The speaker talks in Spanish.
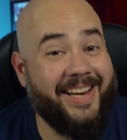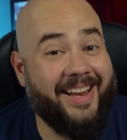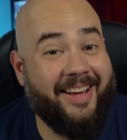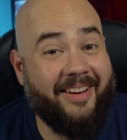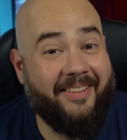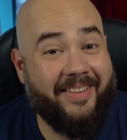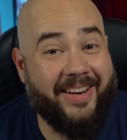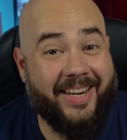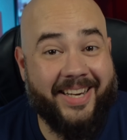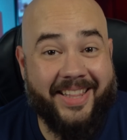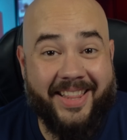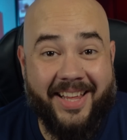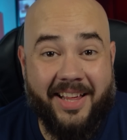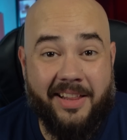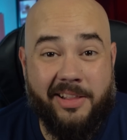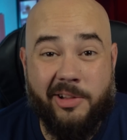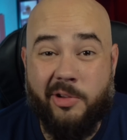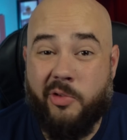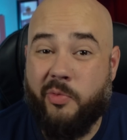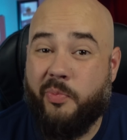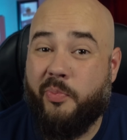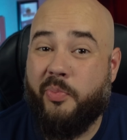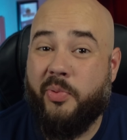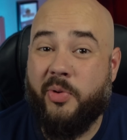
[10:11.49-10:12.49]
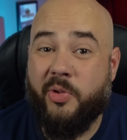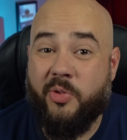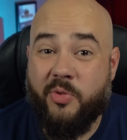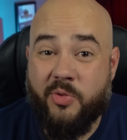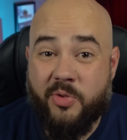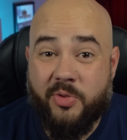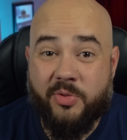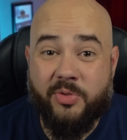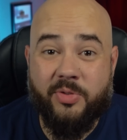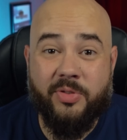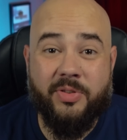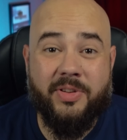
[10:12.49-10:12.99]
La verdad, los
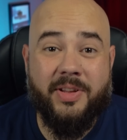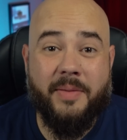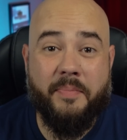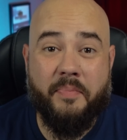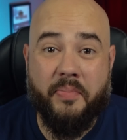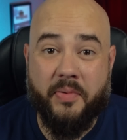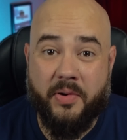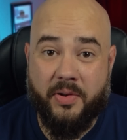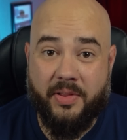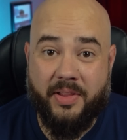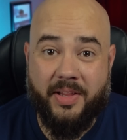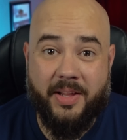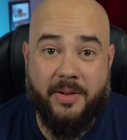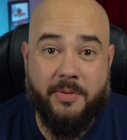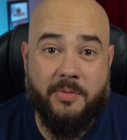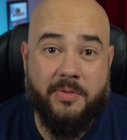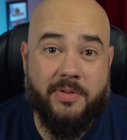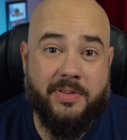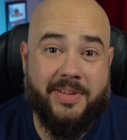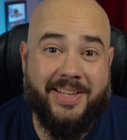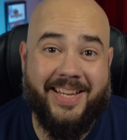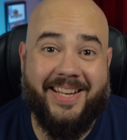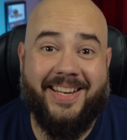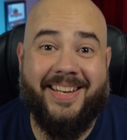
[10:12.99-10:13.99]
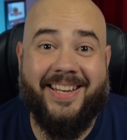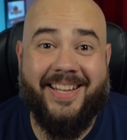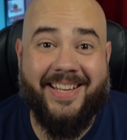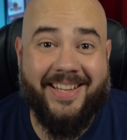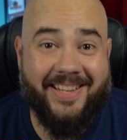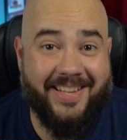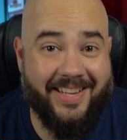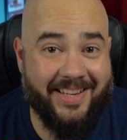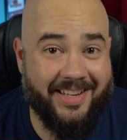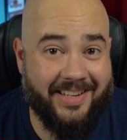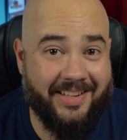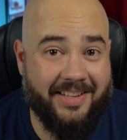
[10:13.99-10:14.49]
productos deportivos de
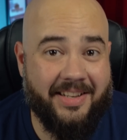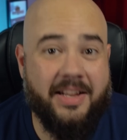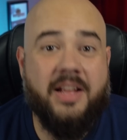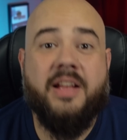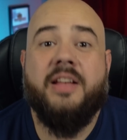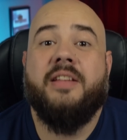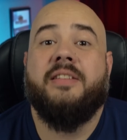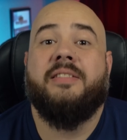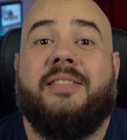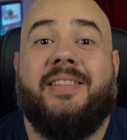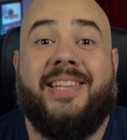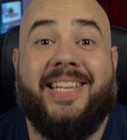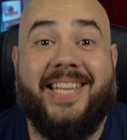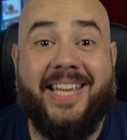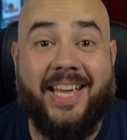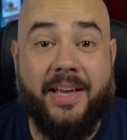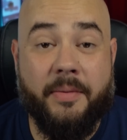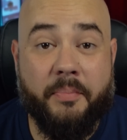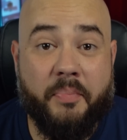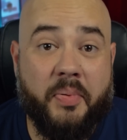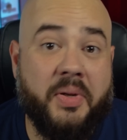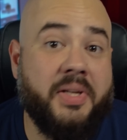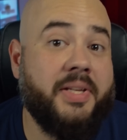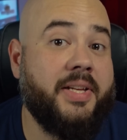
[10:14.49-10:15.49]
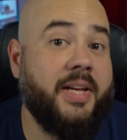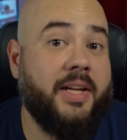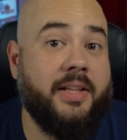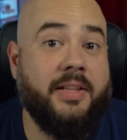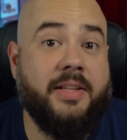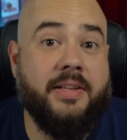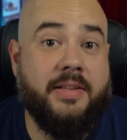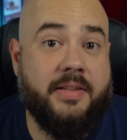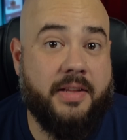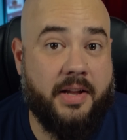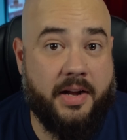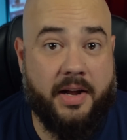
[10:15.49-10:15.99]
Nissan siempre se han
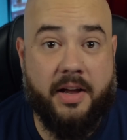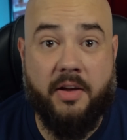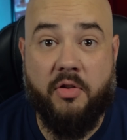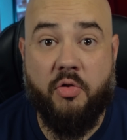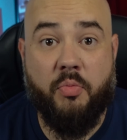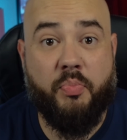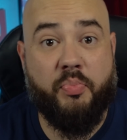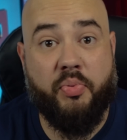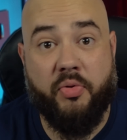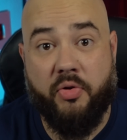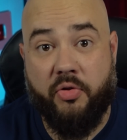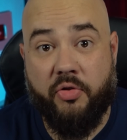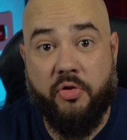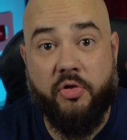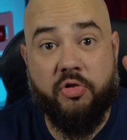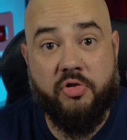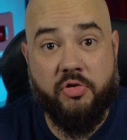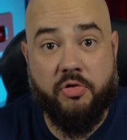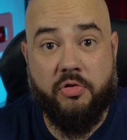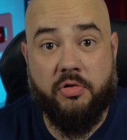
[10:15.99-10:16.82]
destacado por dos